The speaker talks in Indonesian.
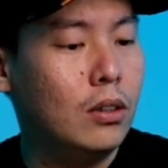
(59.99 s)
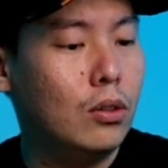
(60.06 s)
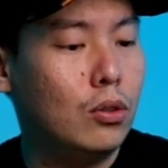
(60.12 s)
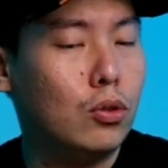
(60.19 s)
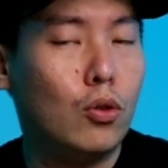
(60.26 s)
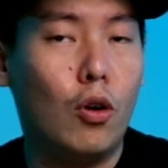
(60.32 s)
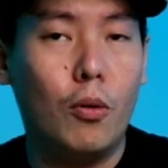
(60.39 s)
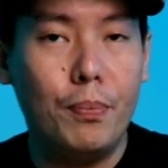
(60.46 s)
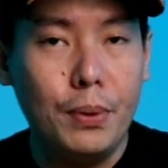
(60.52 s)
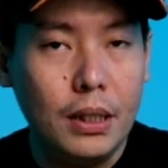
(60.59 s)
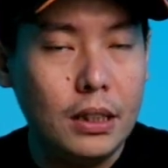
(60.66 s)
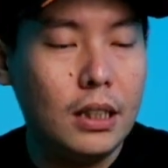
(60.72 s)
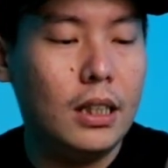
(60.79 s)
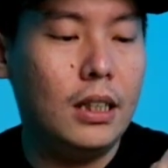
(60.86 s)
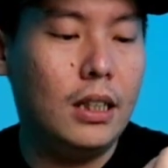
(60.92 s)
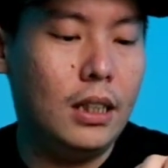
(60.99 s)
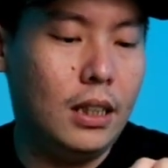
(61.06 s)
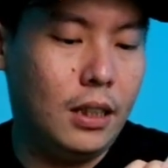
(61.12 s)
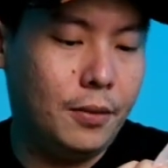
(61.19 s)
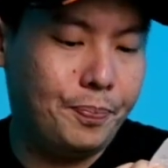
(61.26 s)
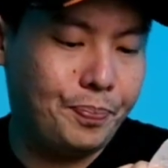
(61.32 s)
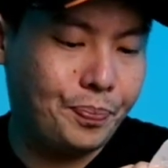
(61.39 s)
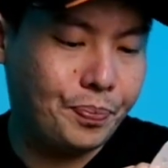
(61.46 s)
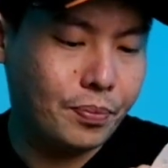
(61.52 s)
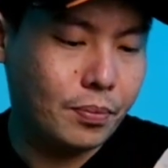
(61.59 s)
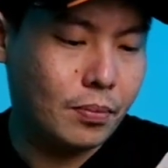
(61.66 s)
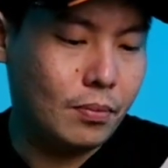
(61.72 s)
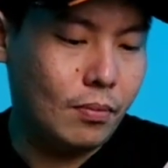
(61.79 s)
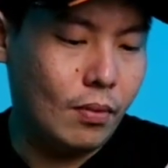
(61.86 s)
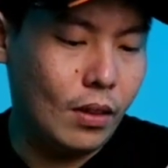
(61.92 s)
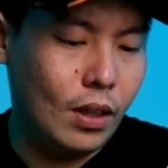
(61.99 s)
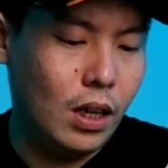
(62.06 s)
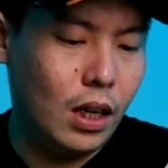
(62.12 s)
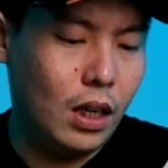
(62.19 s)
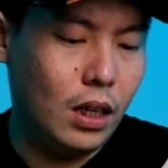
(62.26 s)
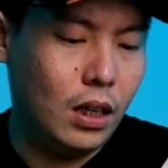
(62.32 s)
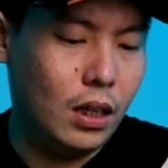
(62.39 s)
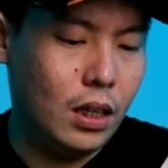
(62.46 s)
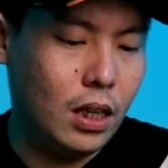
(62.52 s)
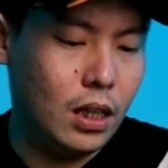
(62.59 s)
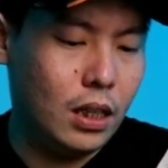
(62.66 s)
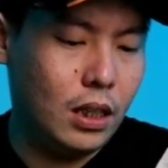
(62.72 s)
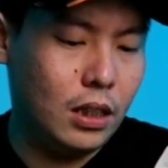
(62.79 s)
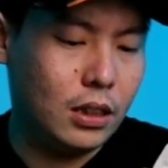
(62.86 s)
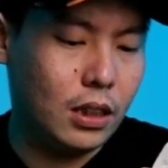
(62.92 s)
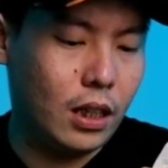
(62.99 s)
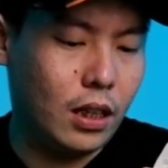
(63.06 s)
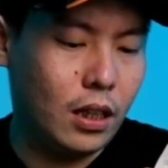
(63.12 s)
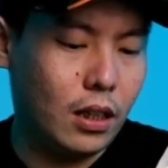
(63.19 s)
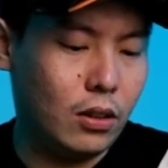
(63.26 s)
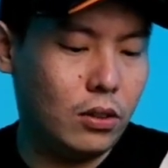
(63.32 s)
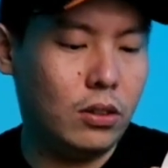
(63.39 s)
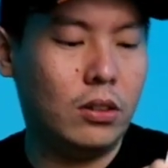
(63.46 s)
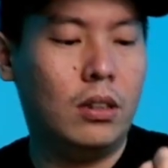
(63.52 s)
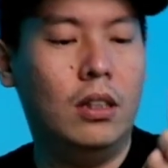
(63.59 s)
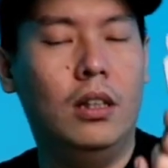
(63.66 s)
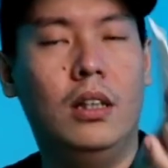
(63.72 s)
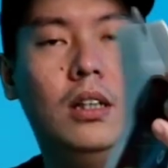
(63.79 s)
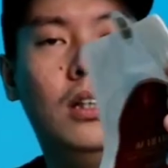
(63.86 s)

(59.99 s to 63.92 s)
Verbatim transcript: terus kopinya ini uh, dari Lisa and Leos